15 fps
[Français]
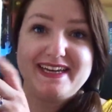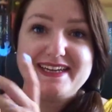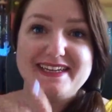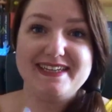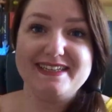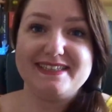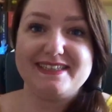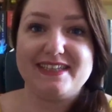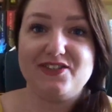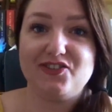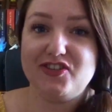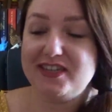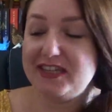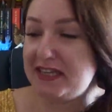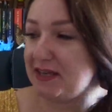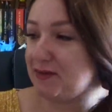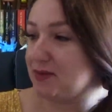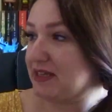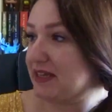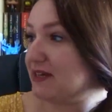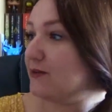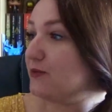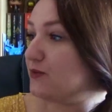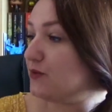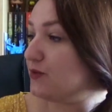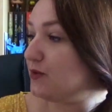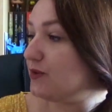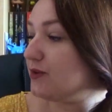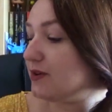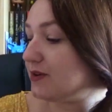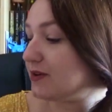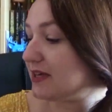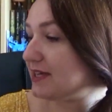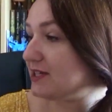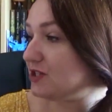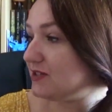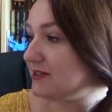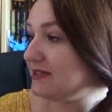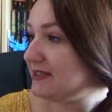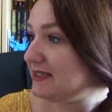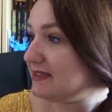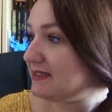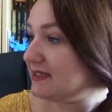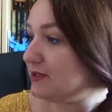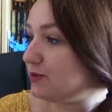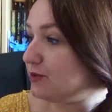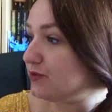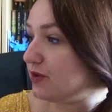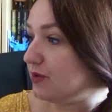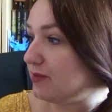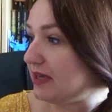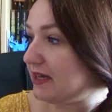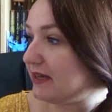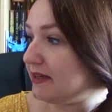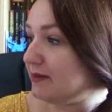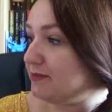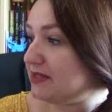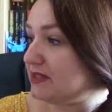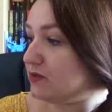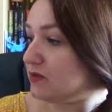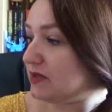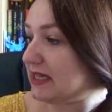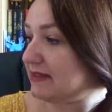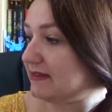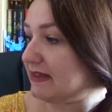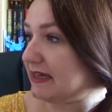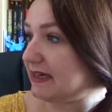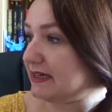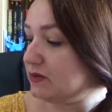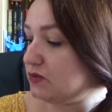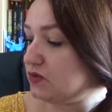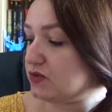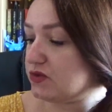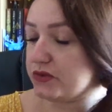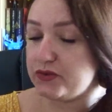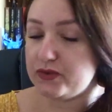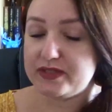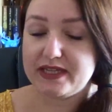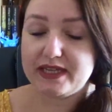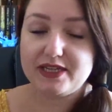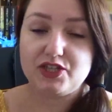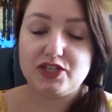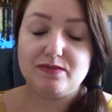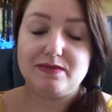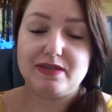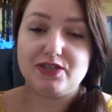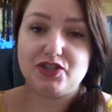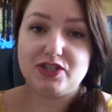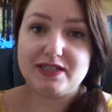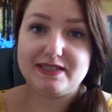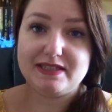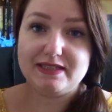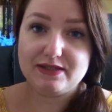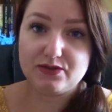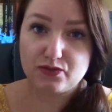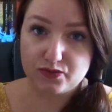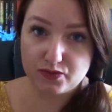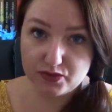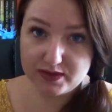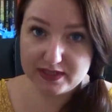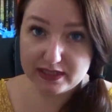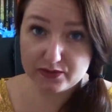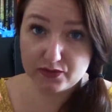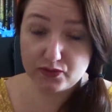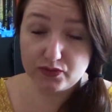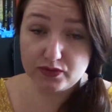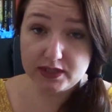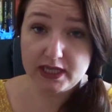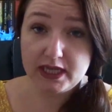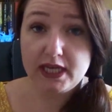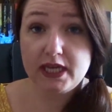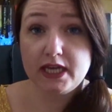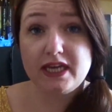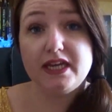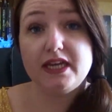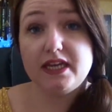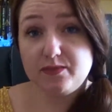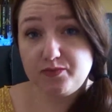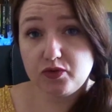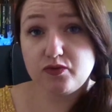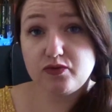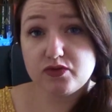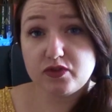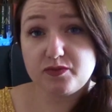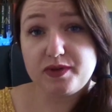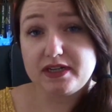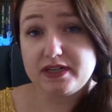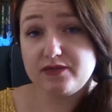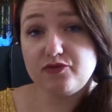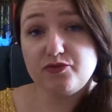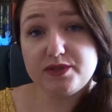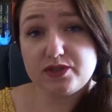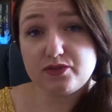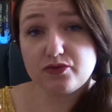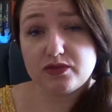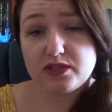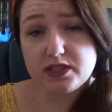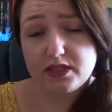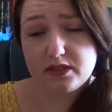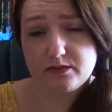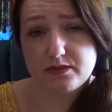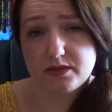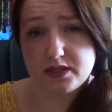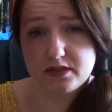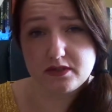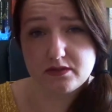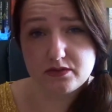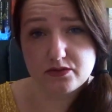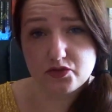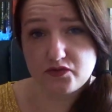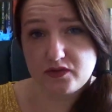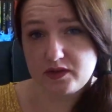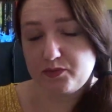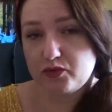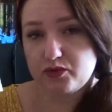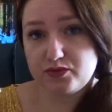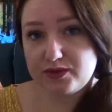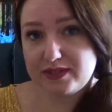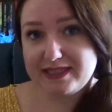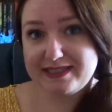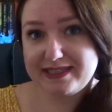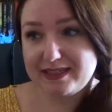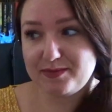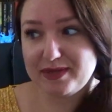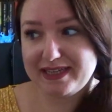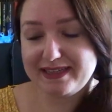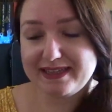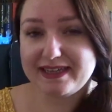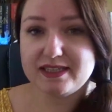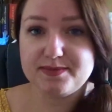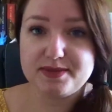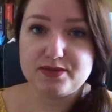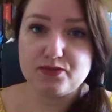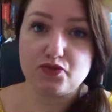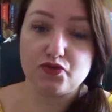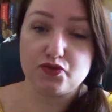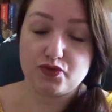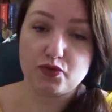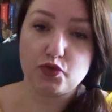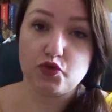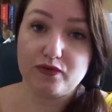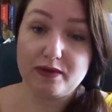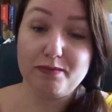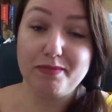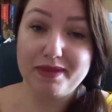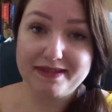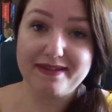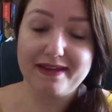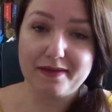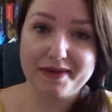Il s'agit eh bien de euh, Creation City, le tome 1, Maison de la Terre et du Sang de Sarah Jima chez les éditions de Saxus. Et pour vous en parler, vous m'excusez, mais euh, je vais poser cette bricasse parce que je sens que je vais me péter un